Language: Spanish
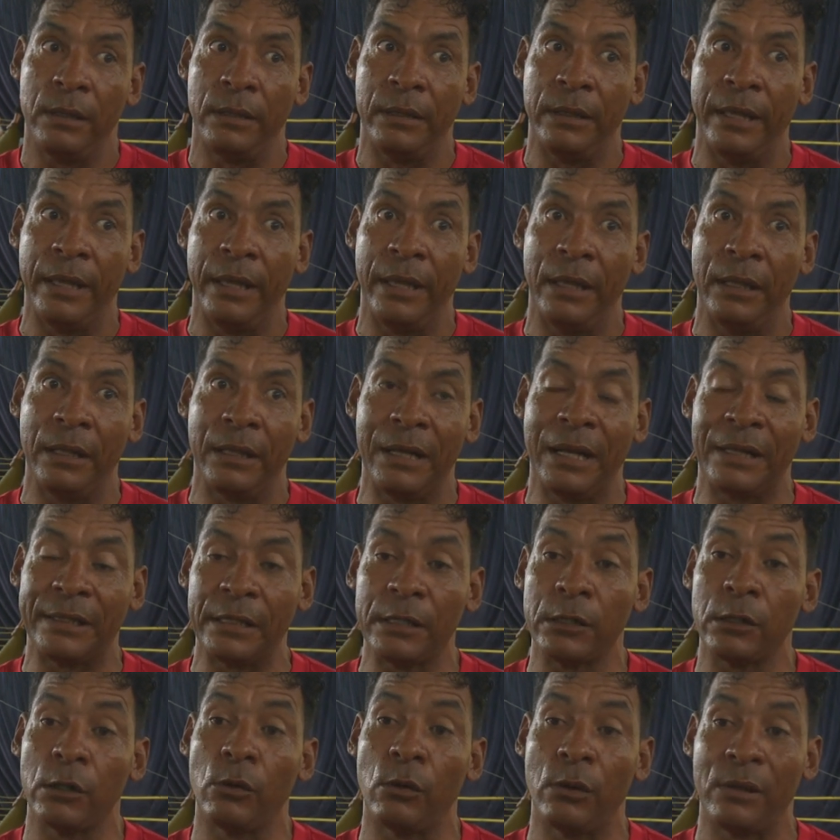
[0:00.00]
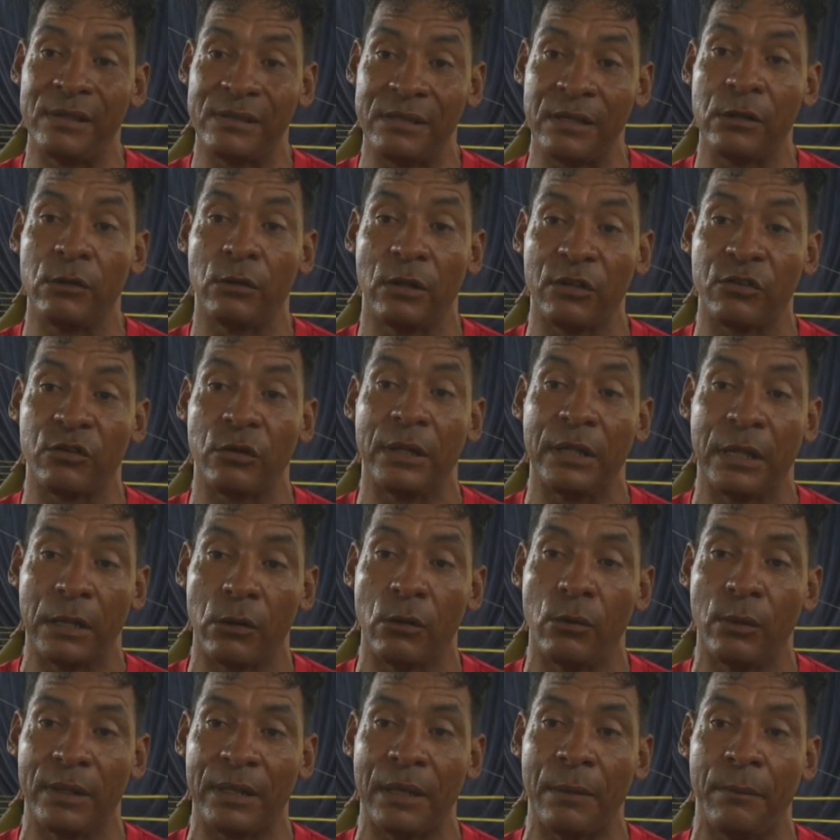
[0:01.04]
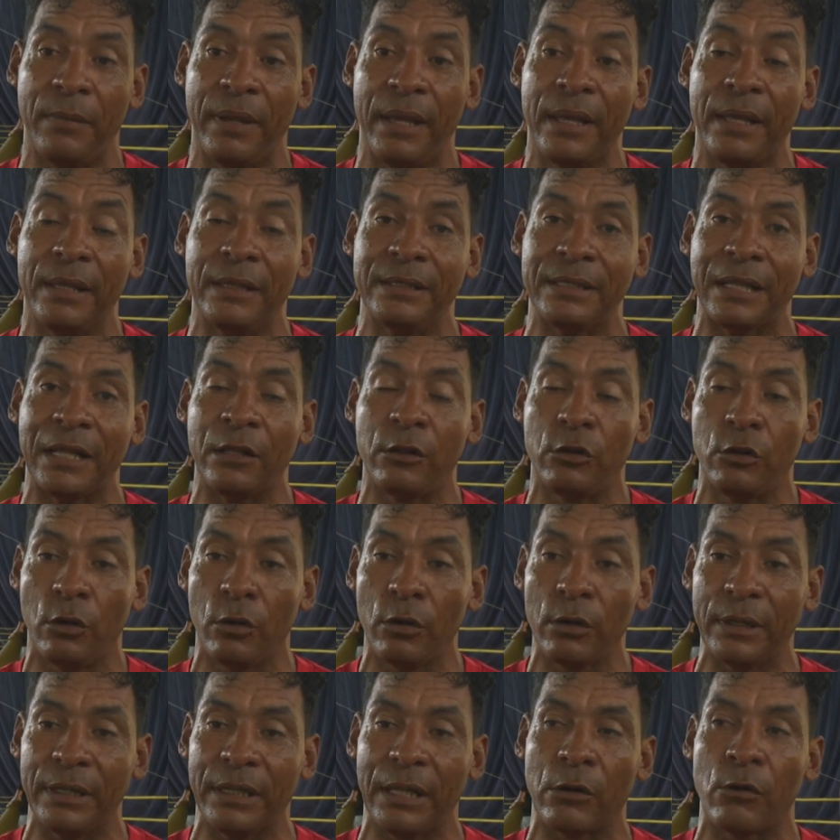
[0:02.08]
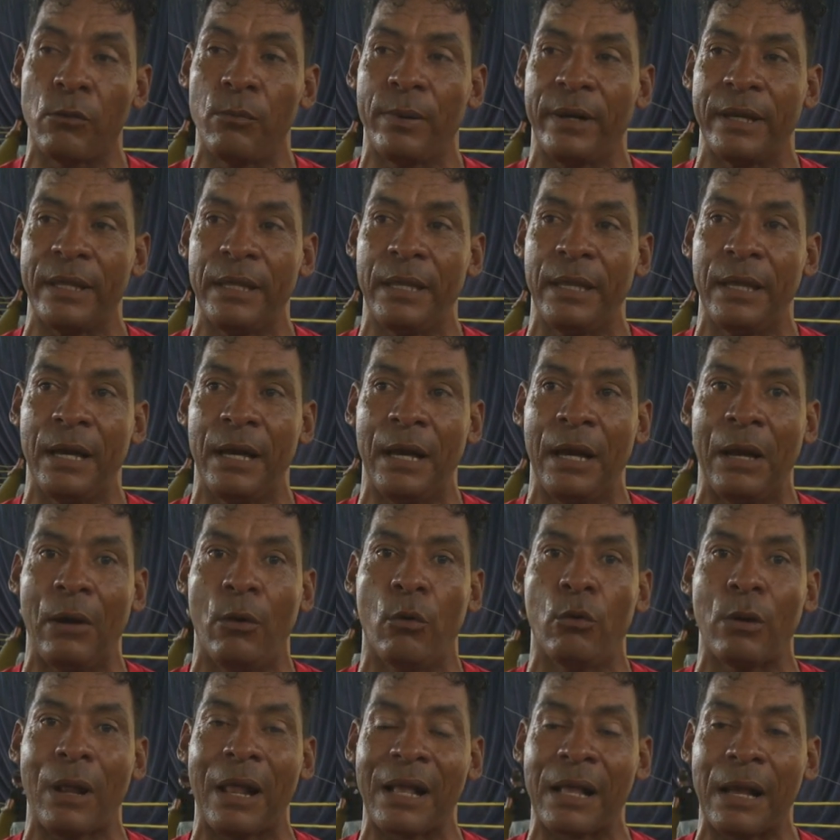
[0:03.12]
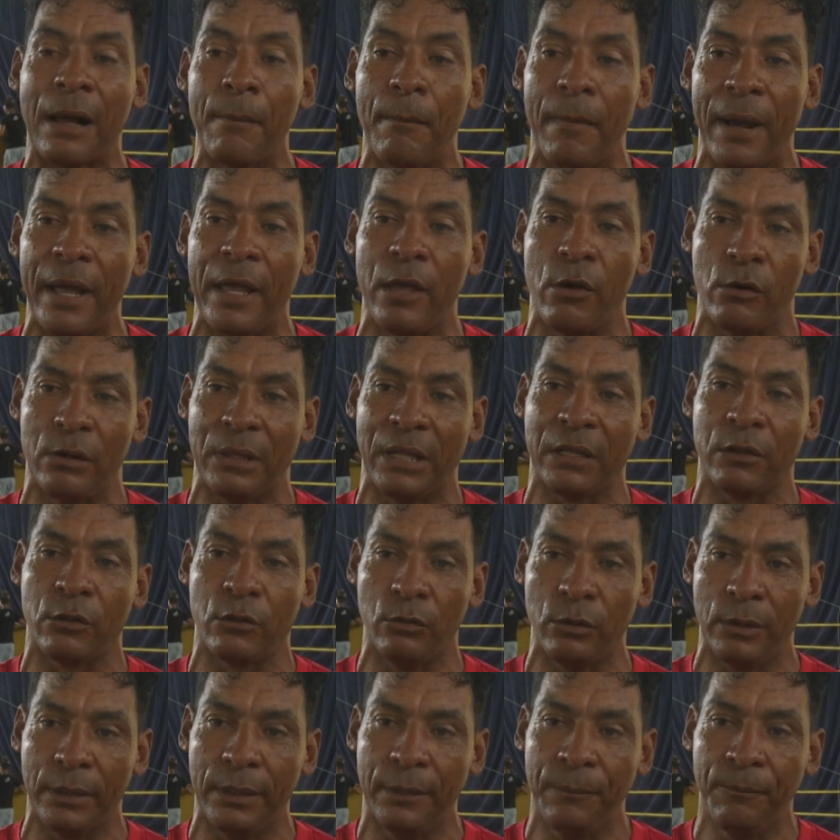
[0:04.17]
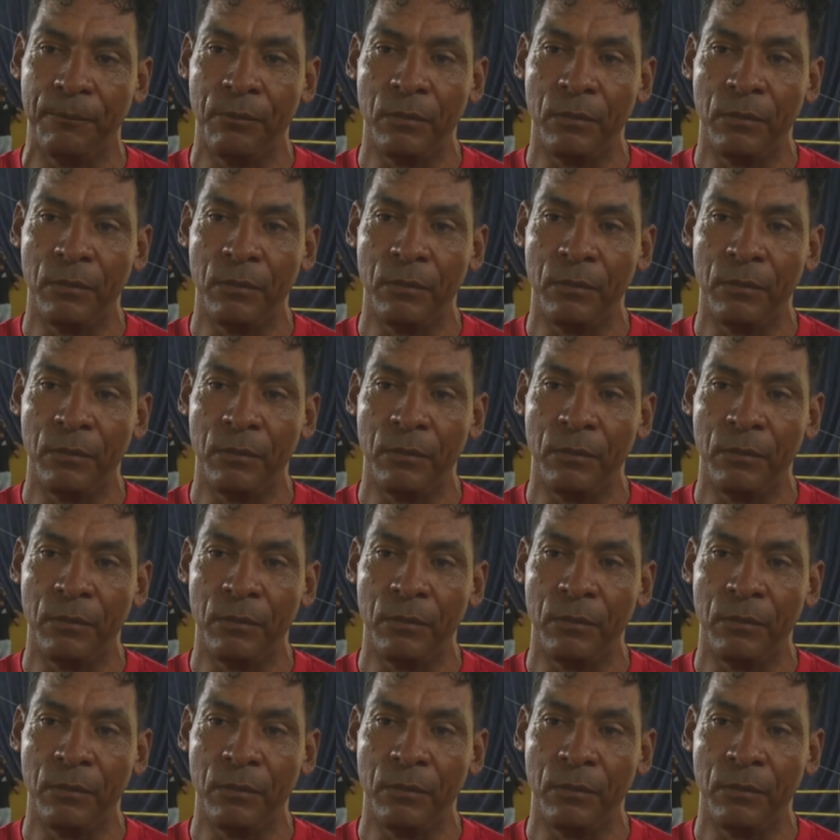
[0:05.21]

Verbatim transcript: del catálogo del Circo Nacional de Cuba también y director de la compañía Huracán Mágico en las Tunas